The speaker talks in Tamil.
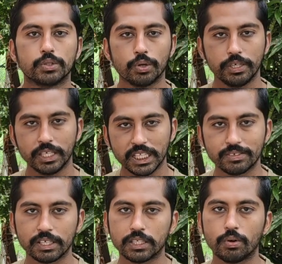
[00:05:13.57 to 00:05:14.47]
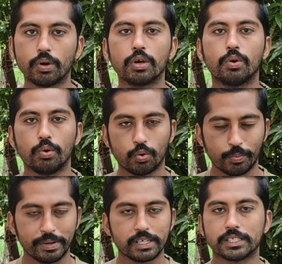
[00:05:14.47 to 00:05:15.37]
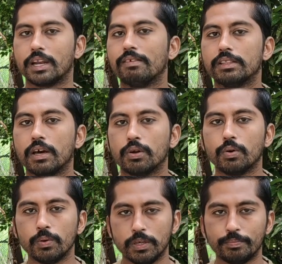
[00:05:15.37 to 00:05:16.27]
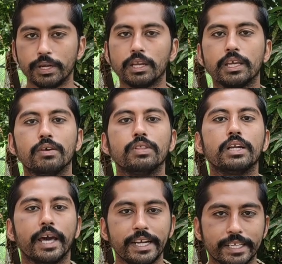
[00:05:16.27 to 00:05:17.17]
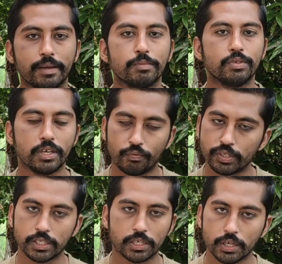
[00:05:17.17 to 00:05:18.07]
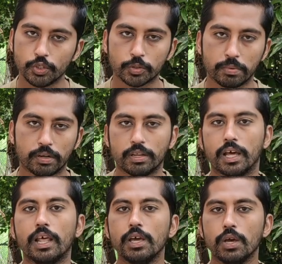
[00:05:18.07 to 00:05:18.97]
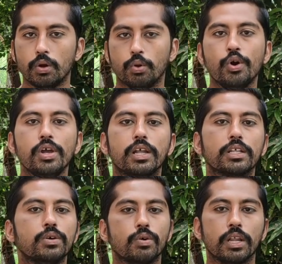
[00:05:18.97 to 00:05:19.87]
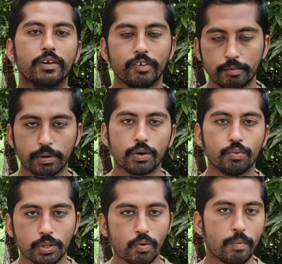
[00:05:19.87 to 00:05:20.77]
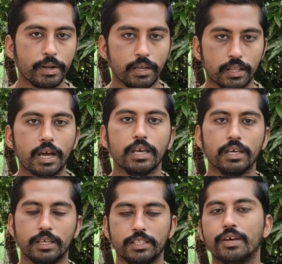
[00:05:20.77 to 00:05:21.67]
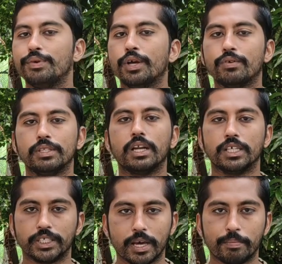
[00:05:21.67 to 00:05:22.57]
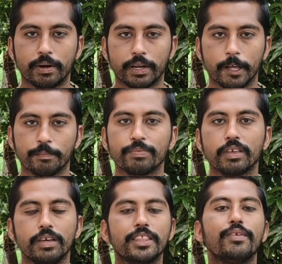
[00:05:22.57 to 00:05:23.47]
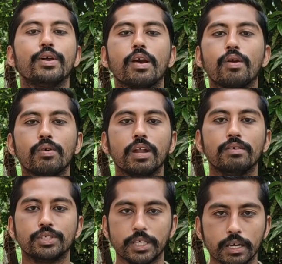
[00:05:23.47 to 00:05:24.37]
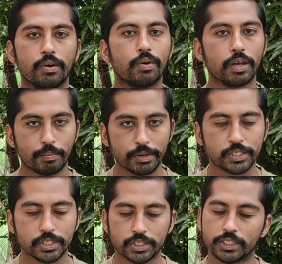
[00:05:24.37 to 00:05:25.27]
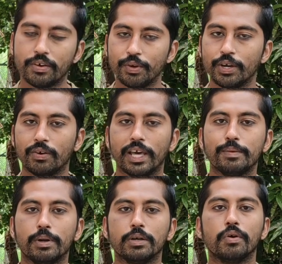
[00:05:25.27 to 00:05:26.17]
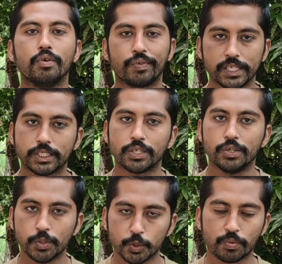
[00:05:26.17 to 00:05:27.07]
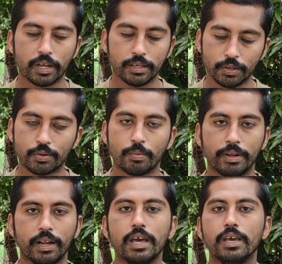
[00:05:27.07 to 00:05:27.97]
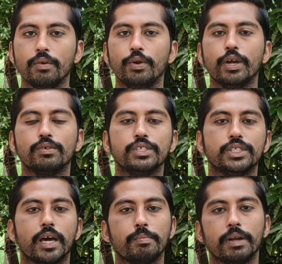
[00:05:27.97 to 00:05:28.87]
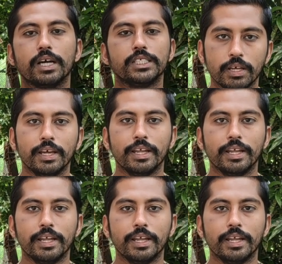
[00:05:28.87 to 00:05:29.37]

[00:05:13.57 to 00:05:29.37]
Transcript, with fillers: ஸோ இது வந்து உங்களுக்கு ஒரு குறிப்பிட்ட செலவாக தான் இருக்கும் இப்படி நீங்கள் வந்து நைட் டைம் வந்து எஃபிஷியண்ட்டாக யூஸ் பண்ணுறதுனால நோயிலிருந்து உங்களுக்கு விடுபட உதவும் அப்படின்னு தான் இந்த வீடியோ வந்து நான் ஷேர் பண்ணுறேன் இந்த வீடியோவில் உள்ள விஷயங்கள் உங்களுக்கு பிடிச்சிருந்துச்சுன்னா வீடியோவை லைக் பண்ணுங்க உங்கள் ஃப்ரெண்ட்ஸுக்கு யூஸ்ஃபுல்லாக இருக்கும் அப்படின்னா வீடியோ வந்து ஷேர் பண்ணுங்க